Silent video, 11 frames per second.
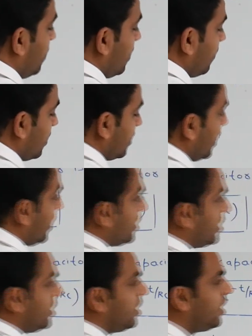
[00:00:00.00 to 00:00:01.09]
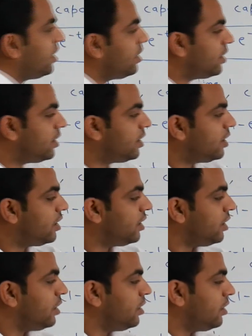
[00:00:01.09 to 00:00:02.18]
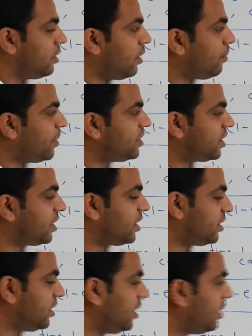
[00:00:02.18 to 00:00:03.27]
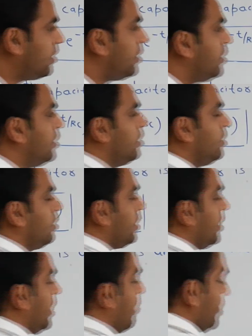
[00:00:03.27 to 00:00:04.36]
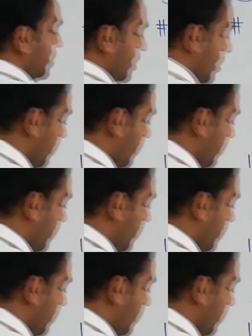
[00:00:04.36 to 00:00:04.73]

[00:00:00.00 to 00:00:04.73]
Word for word: बिहेव करता है किसकी तरह ओपन सर्किट की तरह तो कैपेसिटर